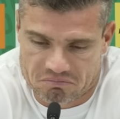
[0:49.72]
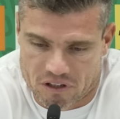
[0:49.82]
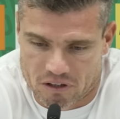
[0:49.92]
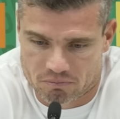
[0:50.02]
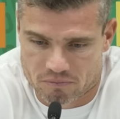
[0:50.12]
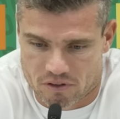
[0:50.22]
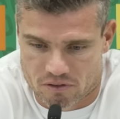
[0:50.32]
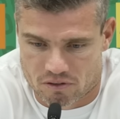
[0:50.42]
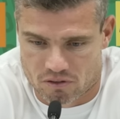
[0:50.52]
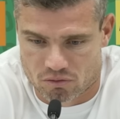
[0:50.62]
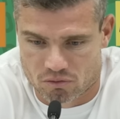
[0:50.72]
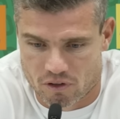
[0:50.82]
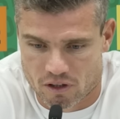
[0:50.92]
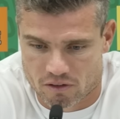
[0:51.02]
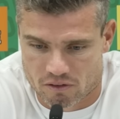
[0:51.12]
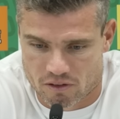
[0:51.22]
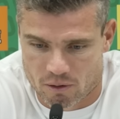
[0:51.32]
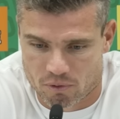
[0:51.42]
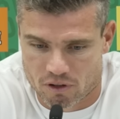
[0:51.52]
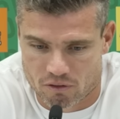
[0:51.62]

Ja, das, das tut weh, das ist sehr bitter.